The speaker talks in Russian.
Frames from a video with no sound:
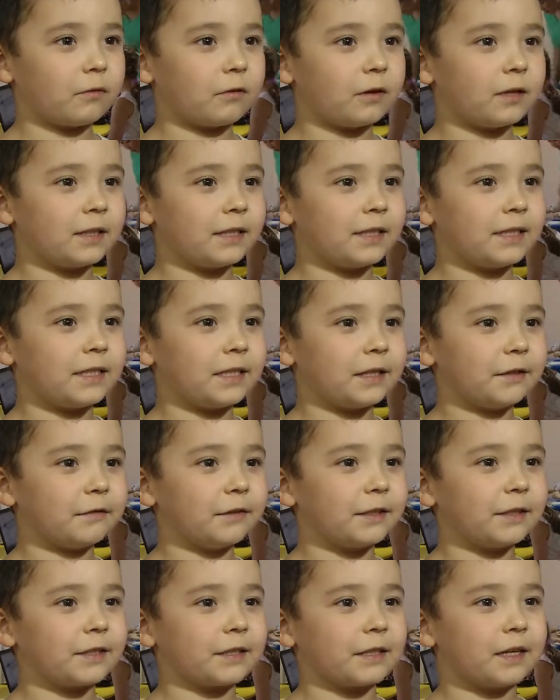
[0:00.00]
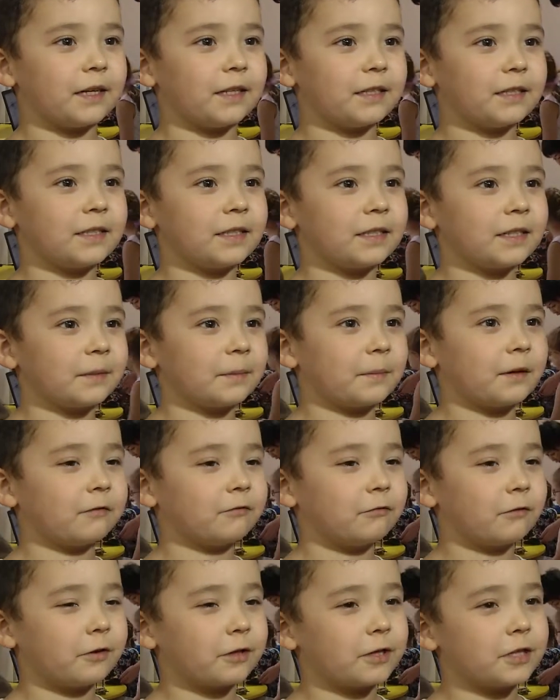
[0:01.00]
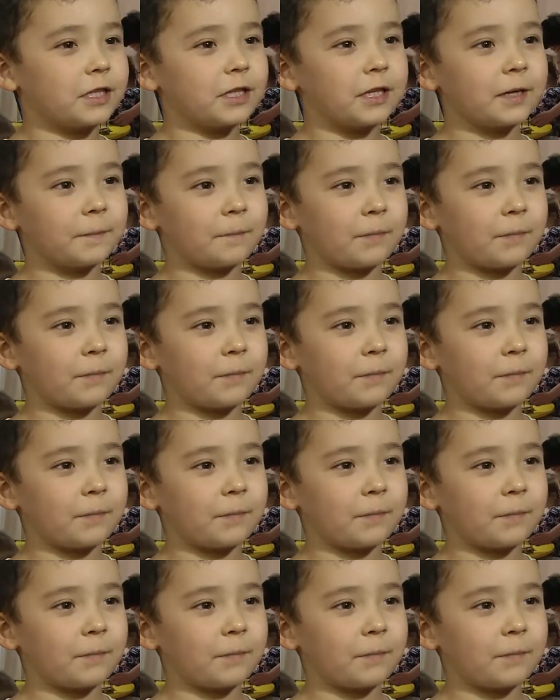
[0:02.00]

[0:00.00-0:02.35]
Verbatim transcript: Он делает разные молочные